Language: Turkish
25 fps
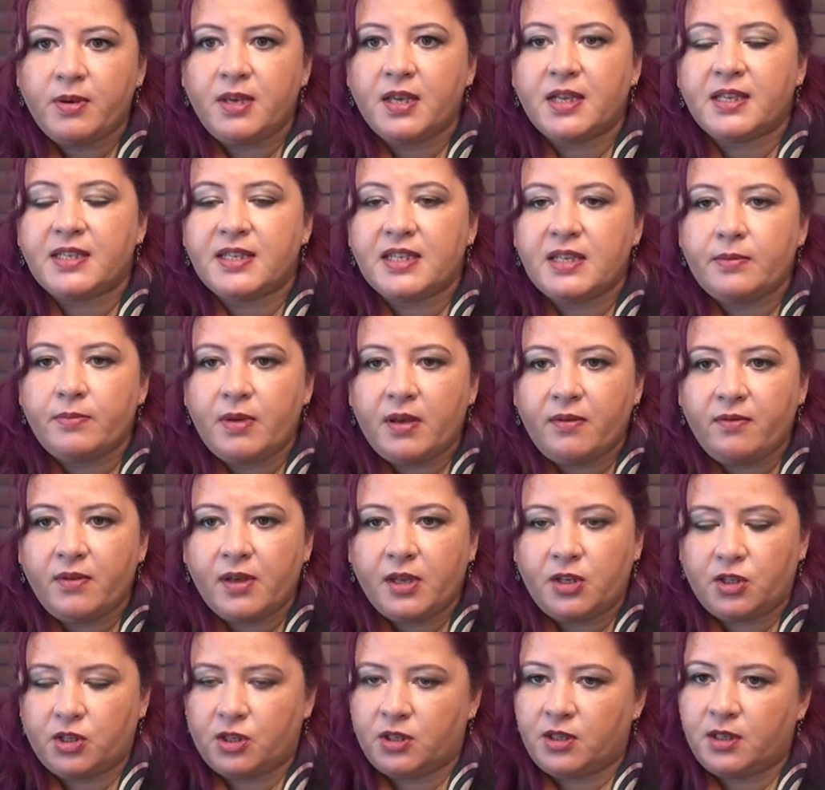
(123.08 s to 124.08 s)
bir yazılım evi
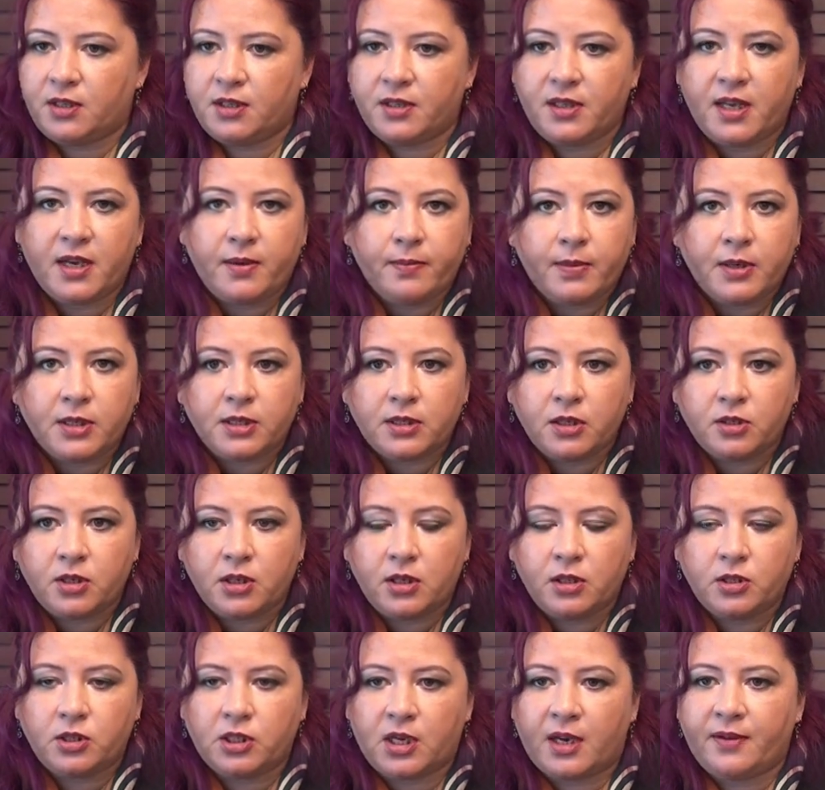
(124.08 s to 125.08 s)
için ya da tek başına
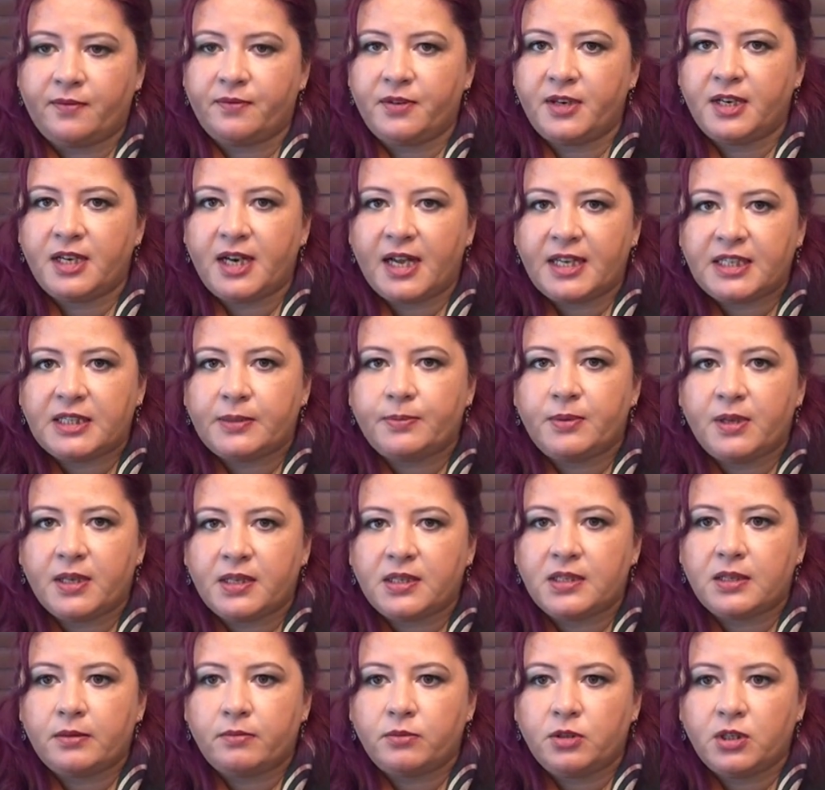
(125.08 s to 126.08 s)
çalışan freelance bir
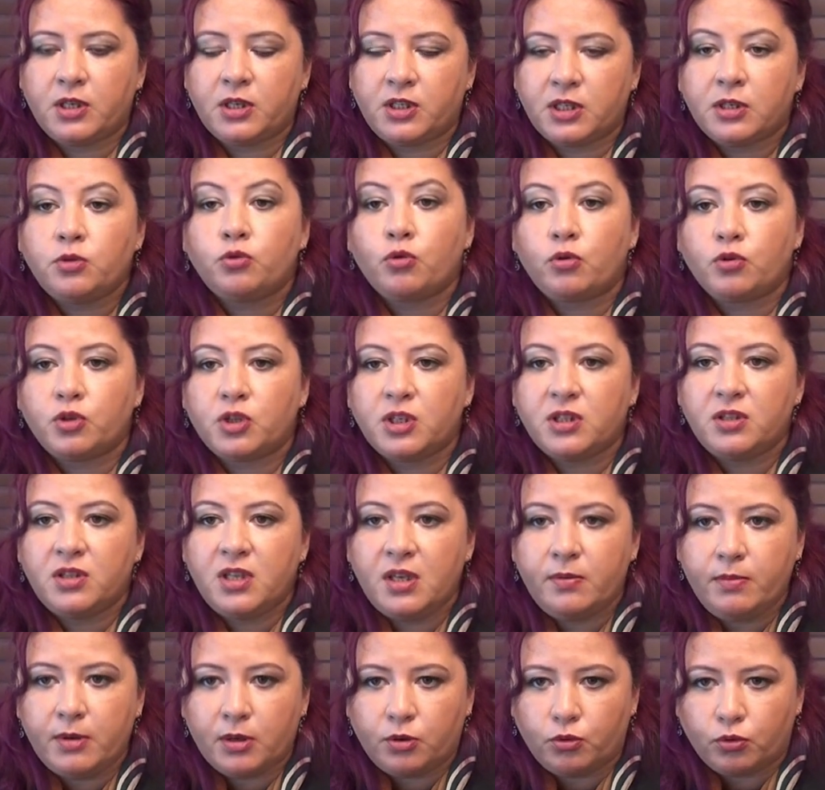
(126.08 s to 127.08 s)
yazılımcı için çok
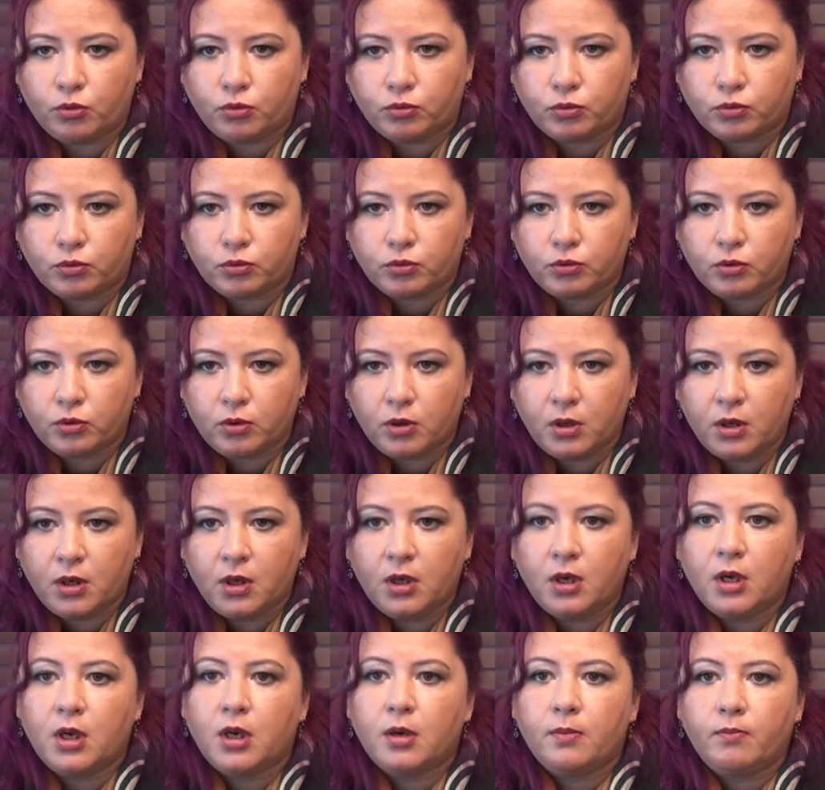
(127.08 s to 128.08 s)
ciddi bir yüktür.
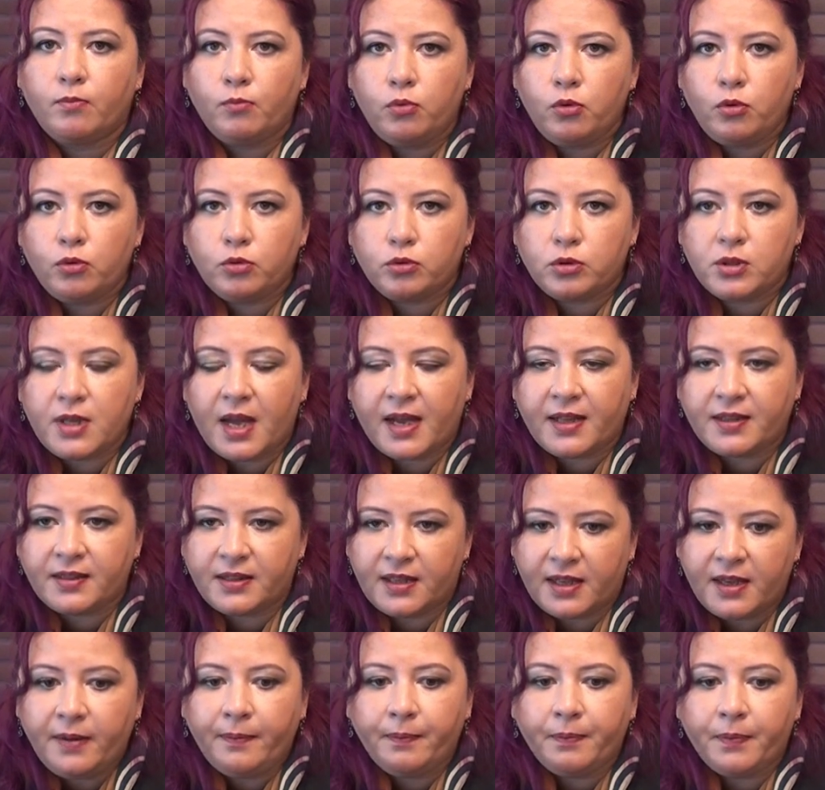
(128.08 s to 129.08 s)
Bu yüzden
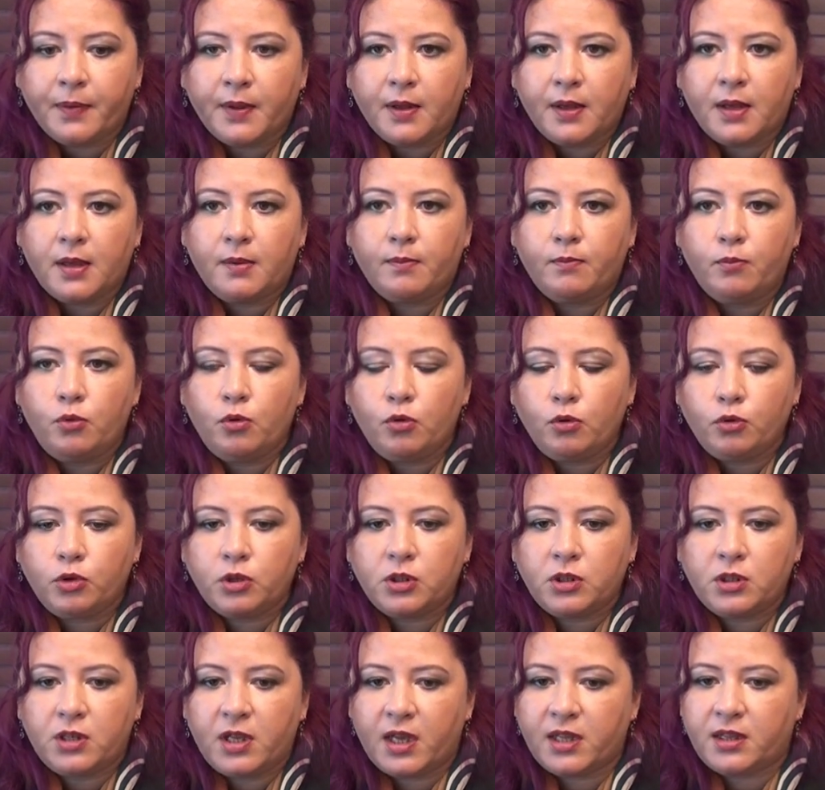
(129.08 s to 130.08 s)
de büyük
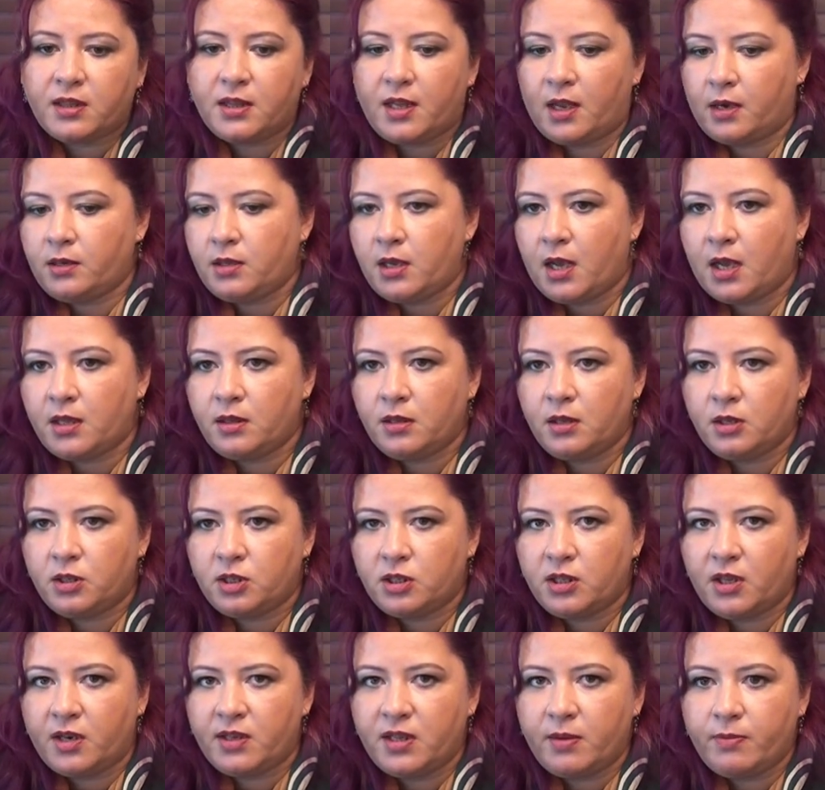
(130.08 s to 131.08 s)
şirketler kendi
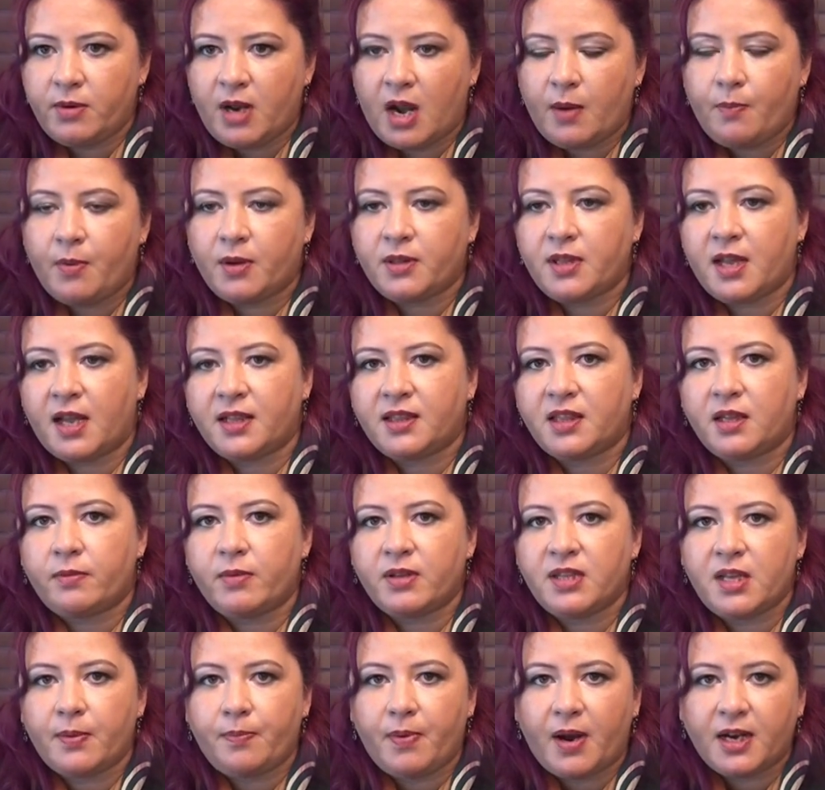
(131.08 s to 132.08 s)
içlerinde birer
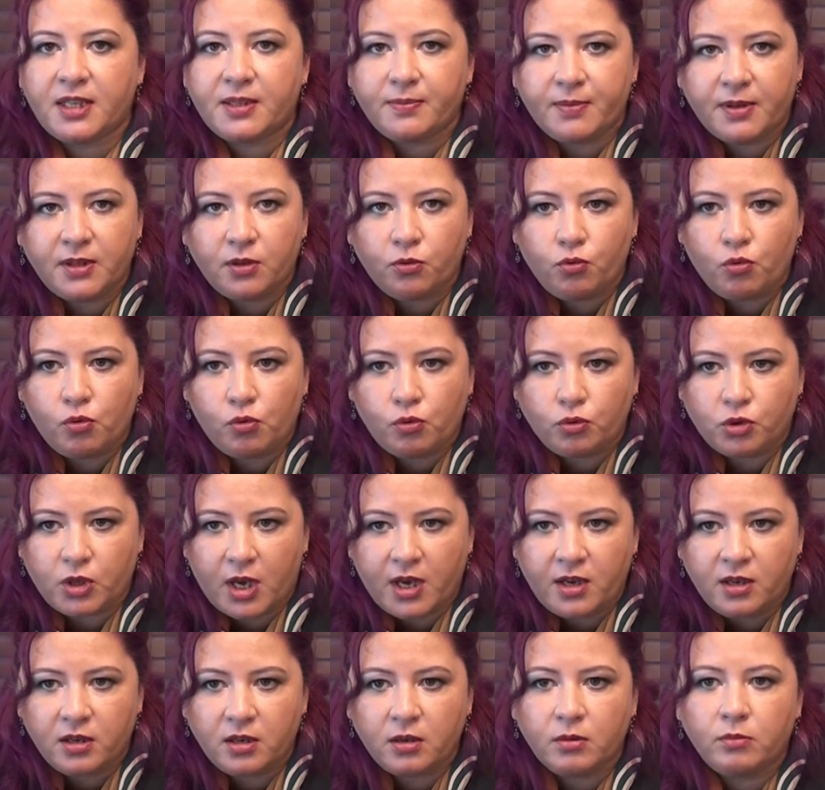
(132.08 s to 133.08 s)
patentleme departmanı
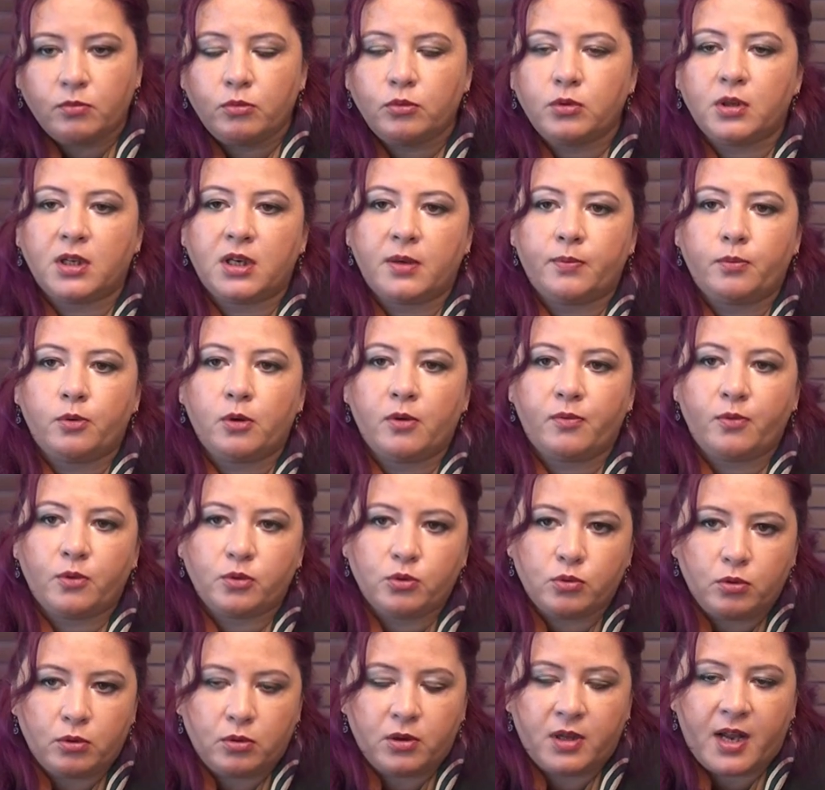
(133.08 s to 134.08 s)
kuracak. Bunları
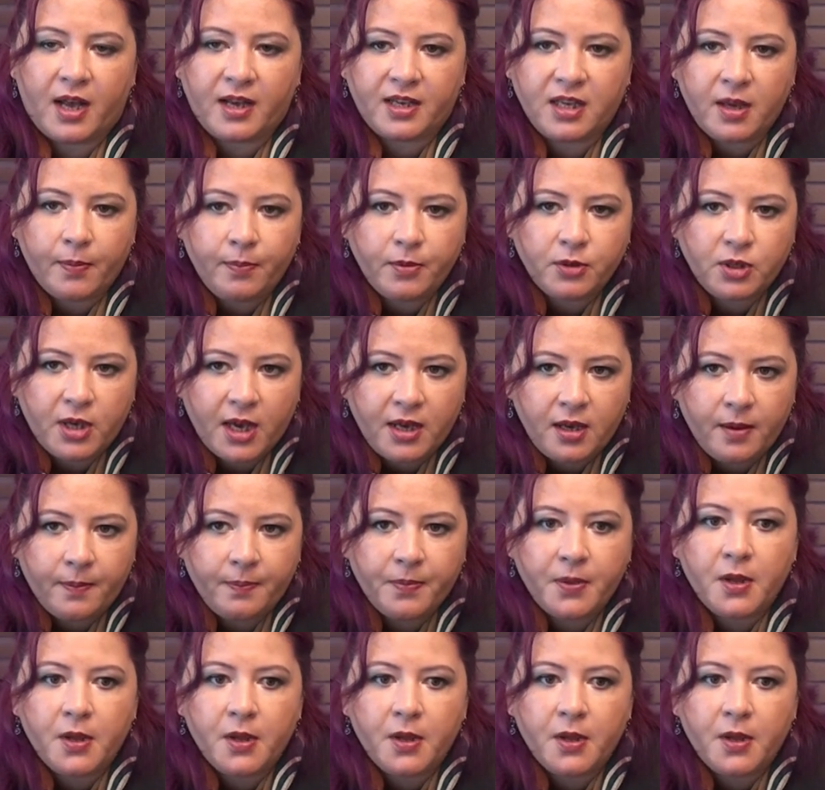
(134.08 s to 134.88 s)
profesyonel olarak yapacak.